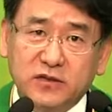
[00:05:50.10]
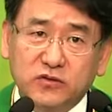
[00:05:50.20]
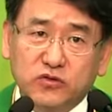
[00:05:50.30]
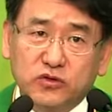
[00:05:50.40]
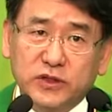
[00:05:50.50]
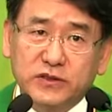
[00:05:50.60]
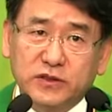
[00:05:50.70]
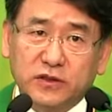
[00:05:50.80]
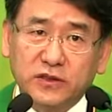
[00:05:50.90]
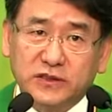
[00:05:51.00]

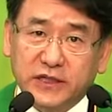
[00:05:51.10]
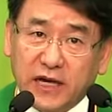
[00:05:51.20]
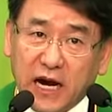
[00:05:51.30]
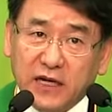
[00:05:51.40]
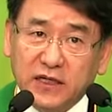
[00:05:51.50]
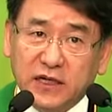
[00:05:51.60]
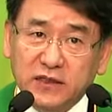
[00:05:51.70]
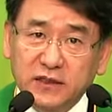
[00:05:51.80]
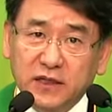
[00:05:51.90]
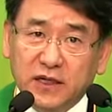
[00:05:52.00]
구조에서 이제
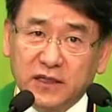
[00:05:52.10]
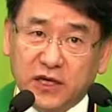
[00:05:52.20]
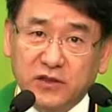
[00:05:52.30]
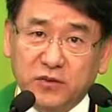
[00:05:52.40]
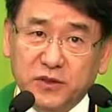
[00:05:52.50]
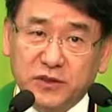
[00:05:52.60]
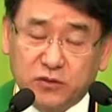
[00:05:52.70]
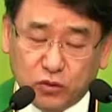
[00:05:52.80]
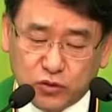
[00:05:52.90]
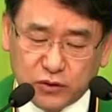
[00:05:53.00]
악이라는 개념이 이제
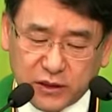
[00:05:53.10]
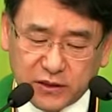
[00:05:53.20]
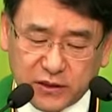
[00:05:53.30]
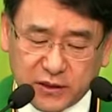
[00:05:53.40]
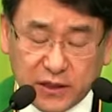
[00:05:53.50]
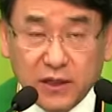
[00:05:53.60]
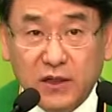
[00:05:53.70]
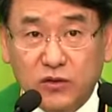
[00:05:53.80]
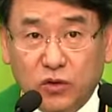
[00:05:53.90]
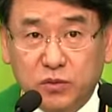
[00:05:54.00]
도출되는데
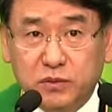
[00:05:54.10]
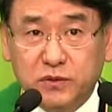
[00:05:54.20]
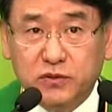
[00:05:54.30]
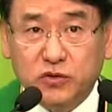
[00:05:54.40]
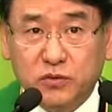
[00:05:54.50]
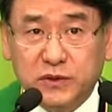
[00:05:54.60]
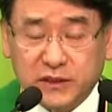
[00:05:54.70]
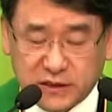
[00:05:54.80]
이 부분도 조금 이따 제가